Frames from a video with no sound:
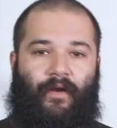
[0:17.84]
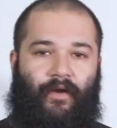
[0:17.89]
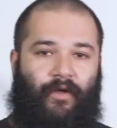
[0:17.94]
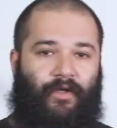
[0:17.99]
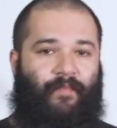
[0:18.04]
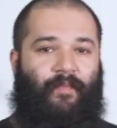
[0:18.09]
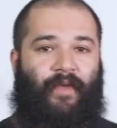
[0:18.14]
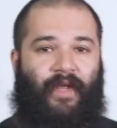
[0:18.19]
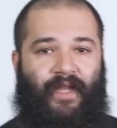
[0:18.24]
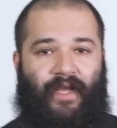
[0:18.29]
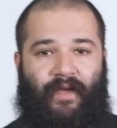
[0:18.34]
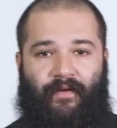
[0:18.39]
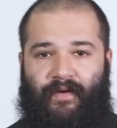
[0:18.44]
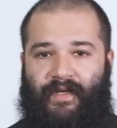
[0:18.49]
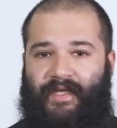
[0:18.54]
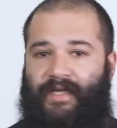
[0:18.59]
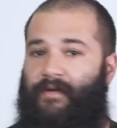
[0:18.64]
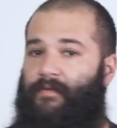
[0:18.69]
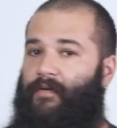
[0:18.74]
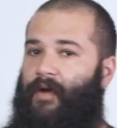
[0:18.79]
Lo spiedino è
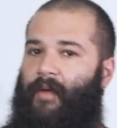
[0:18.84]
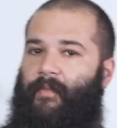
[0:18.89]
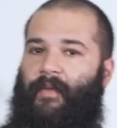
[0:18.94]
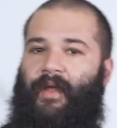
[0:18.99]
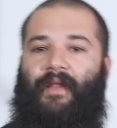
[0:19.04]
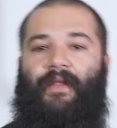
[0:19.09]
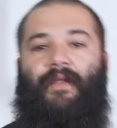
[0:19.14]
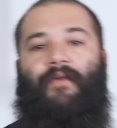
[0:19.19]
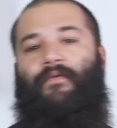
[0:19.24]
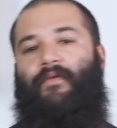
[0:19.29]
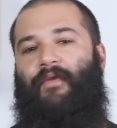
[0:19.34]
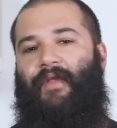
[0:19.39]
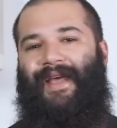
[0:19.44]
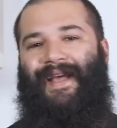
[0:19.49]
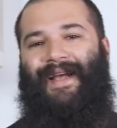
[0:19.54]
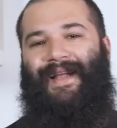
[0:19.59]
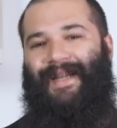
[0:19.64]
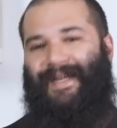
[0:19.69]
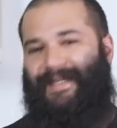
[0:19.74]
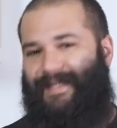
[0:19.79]
sicuramente uno
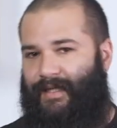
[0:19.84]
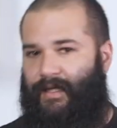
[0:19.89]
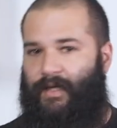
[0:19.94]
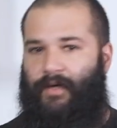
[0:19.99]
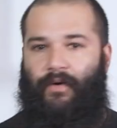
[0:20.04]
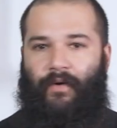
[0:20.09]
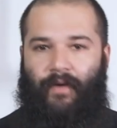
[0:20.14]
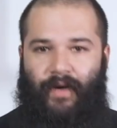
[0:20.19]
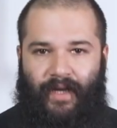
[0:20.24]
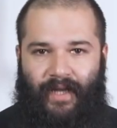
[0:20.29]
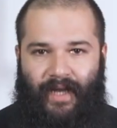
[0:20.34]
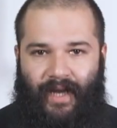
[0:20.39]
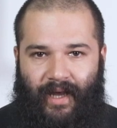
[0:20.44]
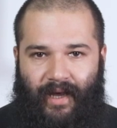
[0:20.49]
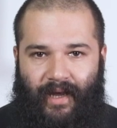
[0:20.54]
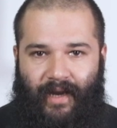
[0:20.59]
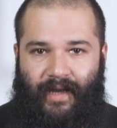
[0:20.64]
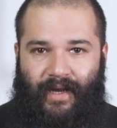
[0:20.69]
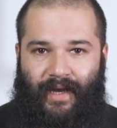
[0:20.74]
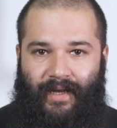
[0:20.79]
dei classiconi della
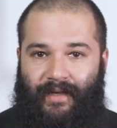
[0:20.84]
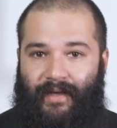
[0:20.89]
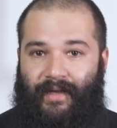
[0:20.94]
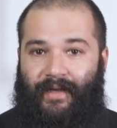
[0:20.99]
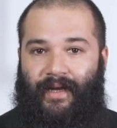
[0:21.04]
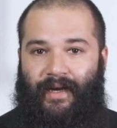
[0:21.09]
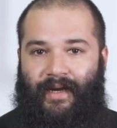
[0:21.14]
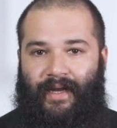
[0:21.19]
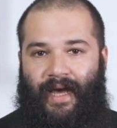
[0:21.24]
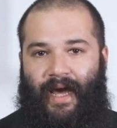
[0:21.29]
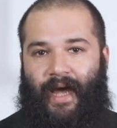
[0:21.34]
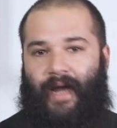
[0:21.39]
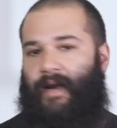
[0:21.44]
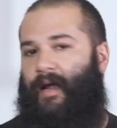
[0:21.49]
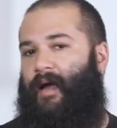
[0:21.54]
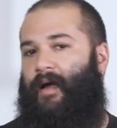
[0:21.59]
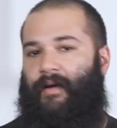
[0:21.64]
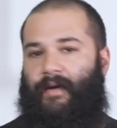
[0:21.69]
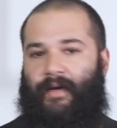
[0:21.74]
grigliata italiana.